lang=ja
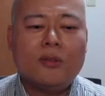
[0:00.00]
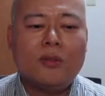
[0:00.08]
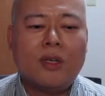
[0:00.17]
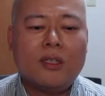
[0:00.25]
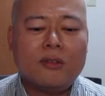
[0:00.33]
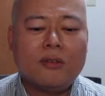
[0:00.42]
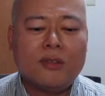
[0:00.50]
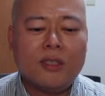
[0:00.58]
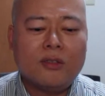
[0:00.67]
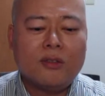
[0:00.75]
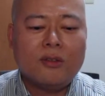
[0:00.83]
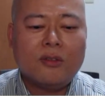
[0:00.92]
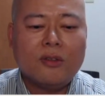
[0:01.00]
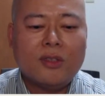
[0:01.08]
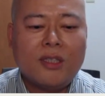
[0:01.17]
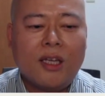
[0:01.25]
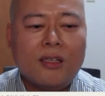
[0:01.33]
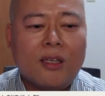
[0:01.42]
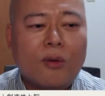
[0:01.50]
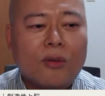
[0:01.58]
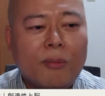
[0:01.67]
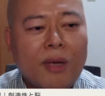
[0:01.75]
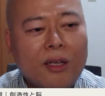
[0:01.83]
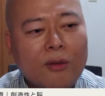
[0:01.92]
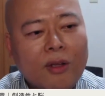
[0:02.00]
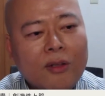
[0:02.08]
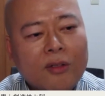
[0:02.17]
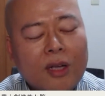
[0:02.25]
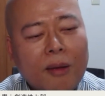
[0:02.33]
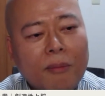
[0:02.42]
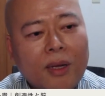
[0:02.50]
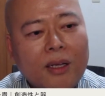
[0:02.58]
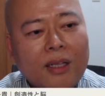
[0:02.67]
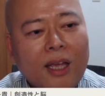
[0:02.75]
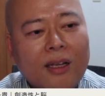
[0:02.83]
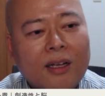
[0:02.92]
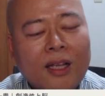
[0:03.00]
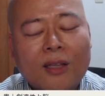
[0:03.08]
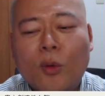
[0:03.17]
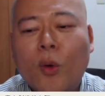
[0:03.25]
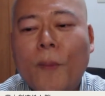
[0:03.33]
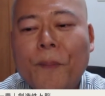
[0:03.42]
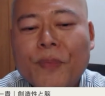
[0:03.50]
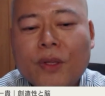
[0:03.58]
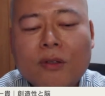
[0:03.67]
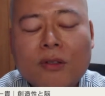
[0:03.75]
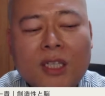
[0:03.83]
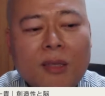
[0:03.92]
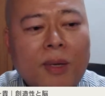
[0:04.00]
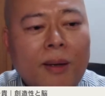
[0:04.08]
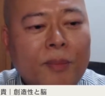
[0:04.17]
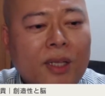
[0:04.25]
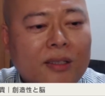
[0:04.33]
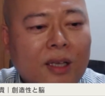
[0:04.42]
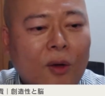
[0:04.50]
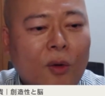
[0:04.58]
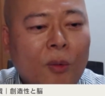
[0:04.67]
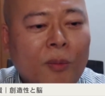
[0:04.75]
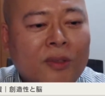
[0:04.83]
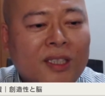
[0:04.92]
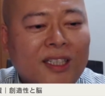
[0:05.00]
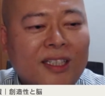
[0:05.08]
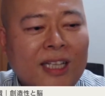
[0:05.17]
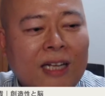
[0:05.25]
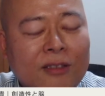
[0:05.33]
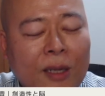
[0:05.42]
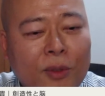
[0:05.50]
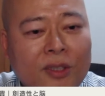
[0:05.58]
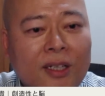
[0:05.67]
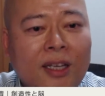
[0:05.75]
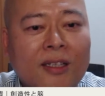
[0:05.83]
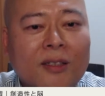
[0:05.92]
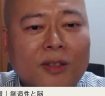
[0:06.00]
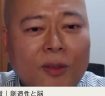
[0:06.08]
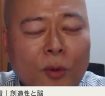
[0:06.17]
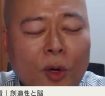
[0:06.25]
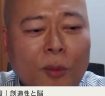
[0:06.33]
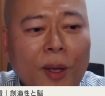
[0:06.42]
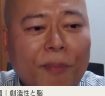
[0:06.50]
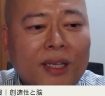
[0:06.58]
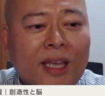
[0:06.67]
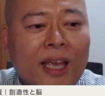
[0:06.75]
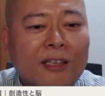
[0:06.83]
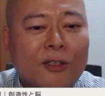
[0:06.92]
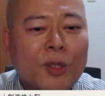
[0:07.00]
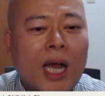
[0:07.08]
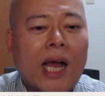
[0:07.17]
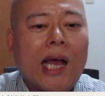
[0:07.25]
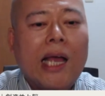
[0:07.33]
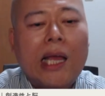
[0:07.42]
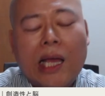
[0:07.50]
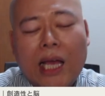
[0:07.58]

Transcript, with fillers: で忙しくって集中していて、このマインドワンダリングあんまりないかなというふうに、まあ皆さん思いになるかもしれないんですけど、これもやっぱり研究が